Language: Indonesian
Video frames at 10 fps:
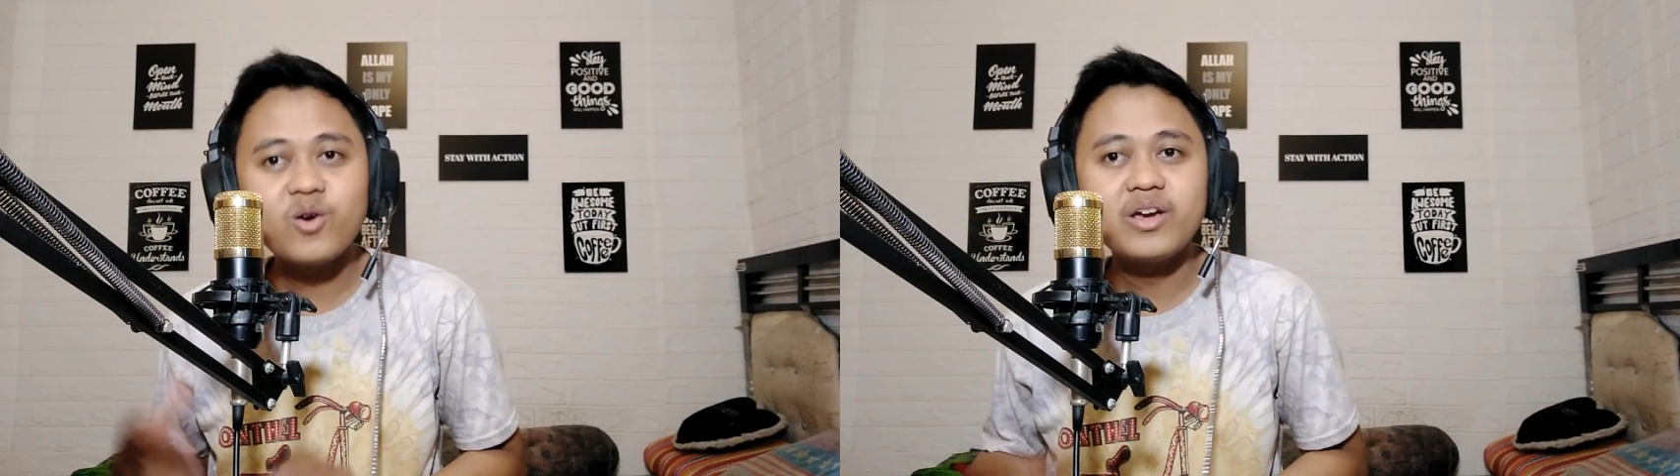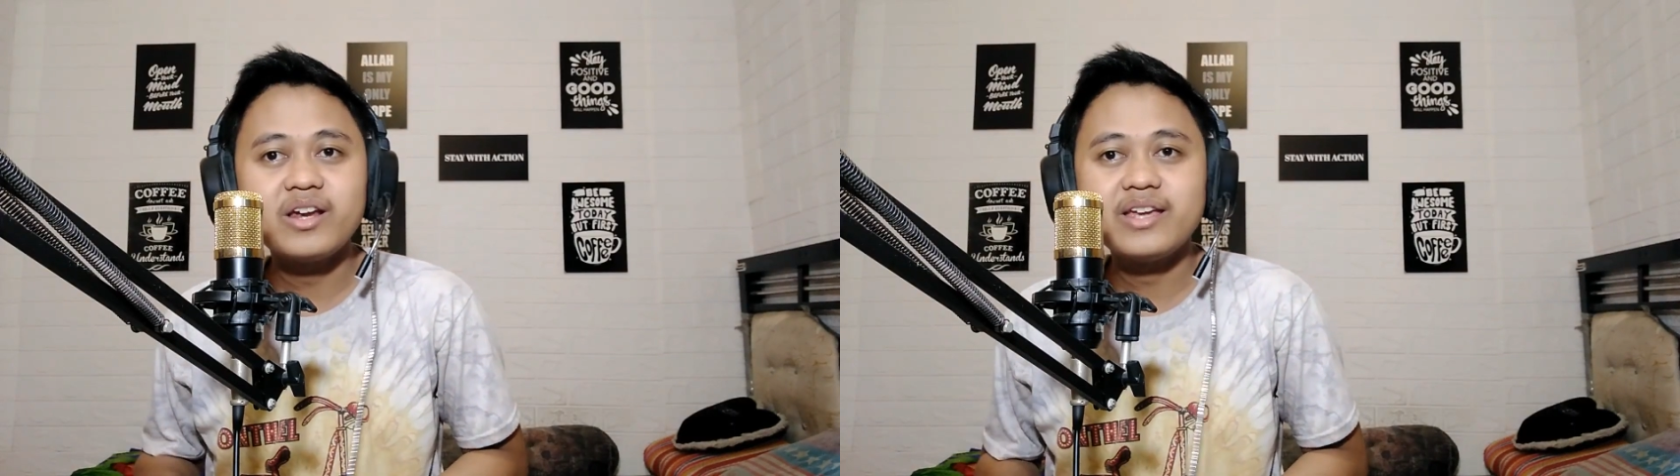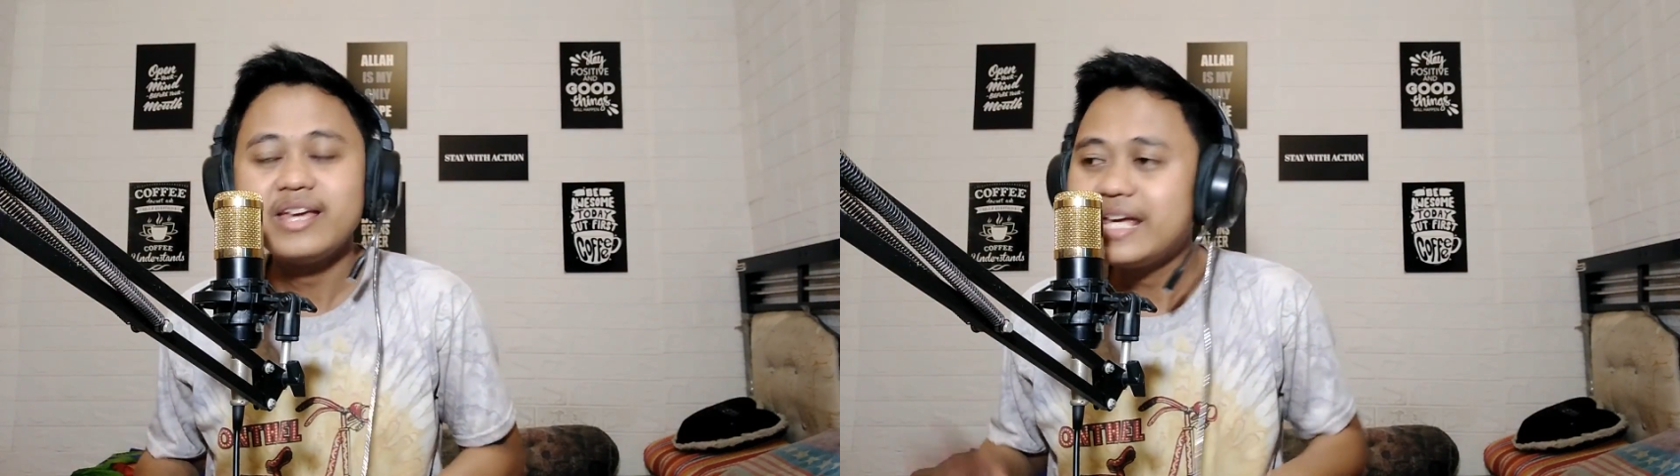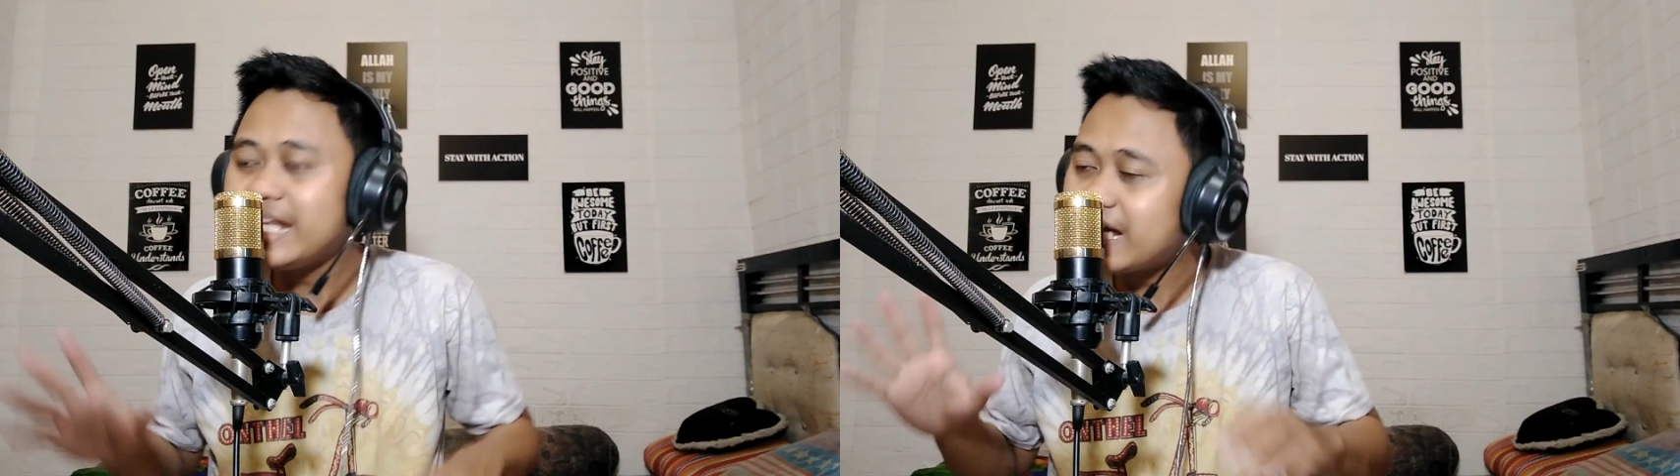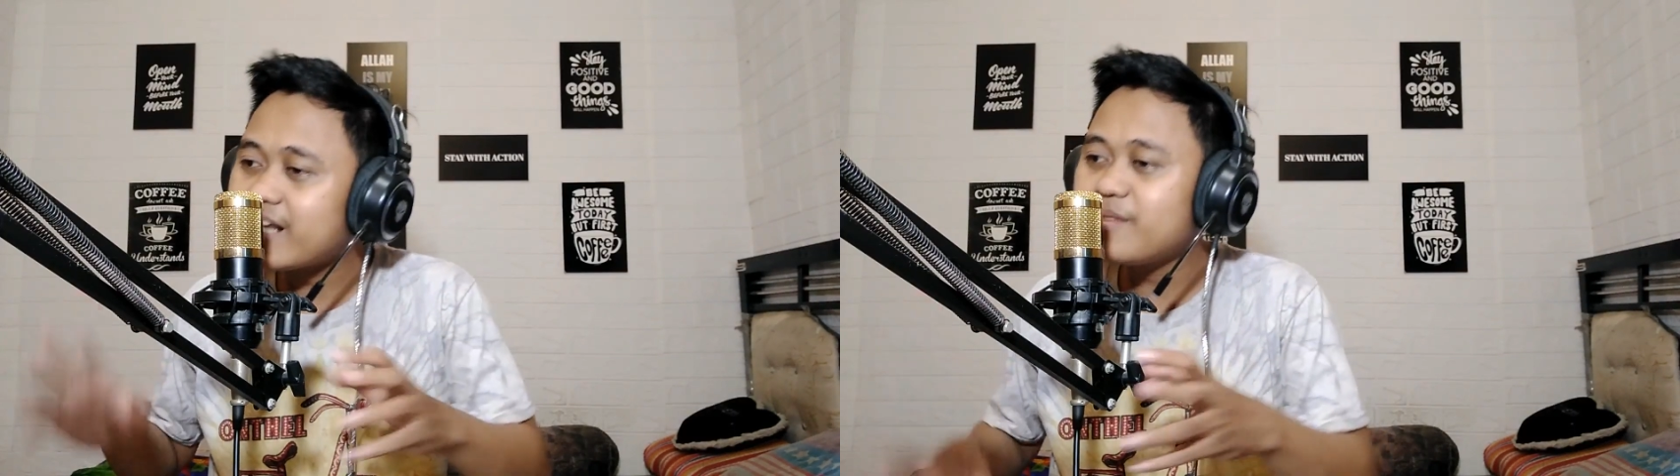loh ini ini
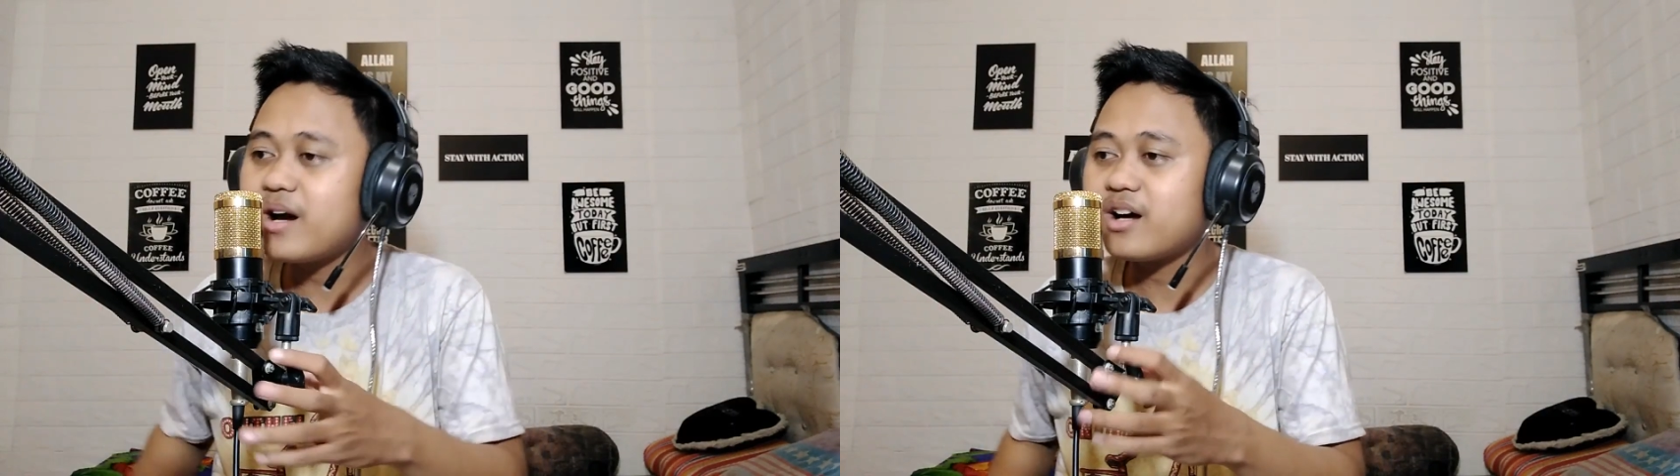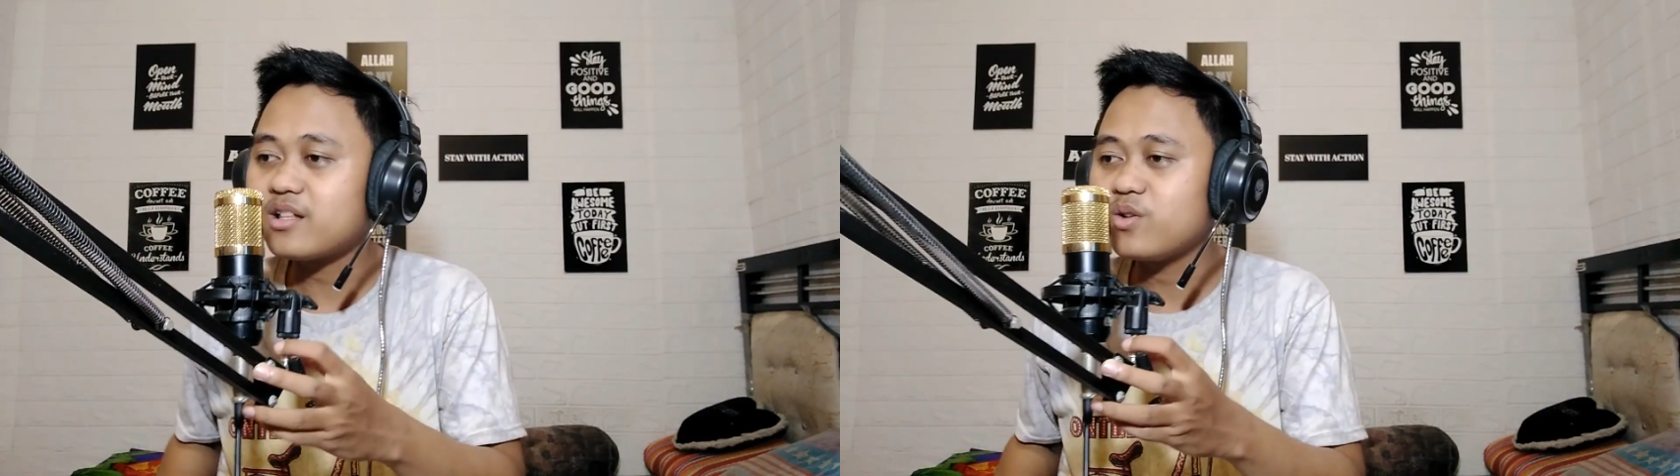ngeri banget